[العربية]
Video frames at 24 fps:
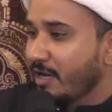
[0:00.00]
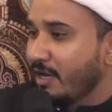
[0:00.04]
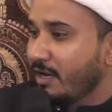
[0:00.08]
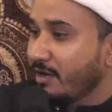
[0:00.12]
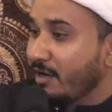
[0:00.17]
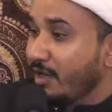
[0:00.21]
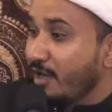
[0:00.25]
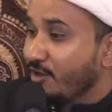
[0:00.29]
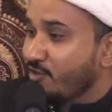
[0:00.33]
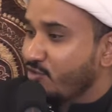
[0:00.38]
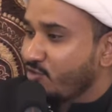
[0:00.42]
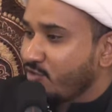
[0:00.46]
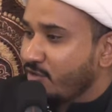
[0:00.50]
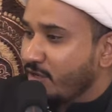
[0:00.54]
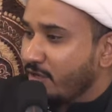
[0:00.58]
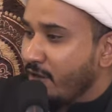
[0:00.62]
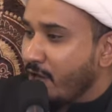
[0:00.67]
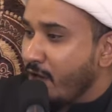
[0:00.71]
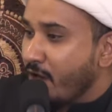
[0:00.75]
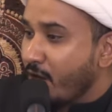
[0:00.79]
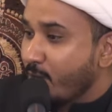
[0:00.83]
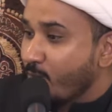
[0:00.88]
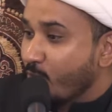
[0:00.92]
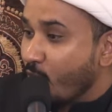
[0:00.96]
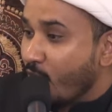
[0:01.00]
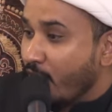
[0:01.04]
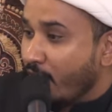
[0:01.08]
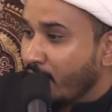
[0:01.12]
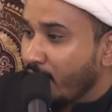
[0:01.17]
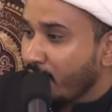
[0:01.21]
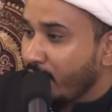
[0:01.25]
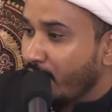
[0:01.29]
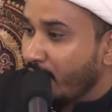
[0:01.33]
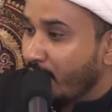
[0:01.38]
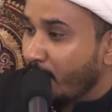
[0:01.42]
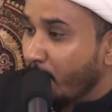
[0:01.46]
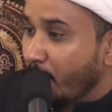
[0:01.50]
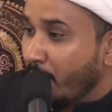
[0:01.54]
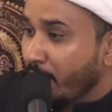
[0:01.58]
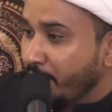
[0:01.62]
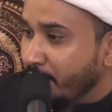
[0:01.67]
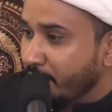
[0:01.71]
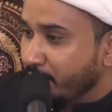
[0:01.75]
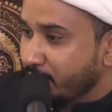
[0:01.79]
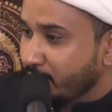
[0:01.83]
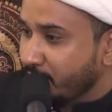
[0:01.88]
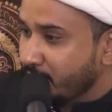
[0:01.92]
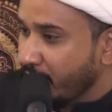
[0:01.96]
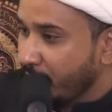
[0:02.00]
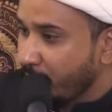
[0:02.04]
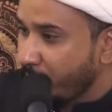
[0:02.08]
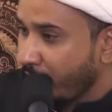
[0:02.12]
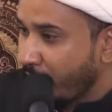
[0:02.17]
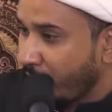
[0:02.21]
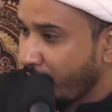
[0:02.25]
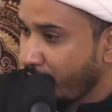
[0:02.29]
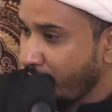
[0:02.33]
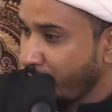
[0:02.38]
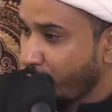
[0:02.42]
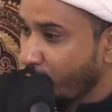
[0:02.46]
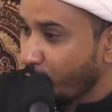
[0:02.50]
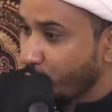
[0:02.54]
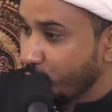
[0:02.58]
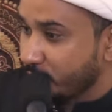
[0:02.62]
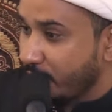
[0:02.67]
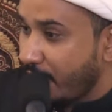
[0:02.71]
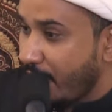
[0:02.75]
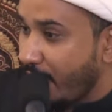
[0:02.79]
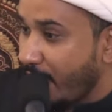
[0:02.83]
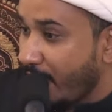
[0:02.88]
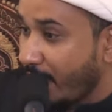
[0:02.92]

قال السلام على من اتبع الهدى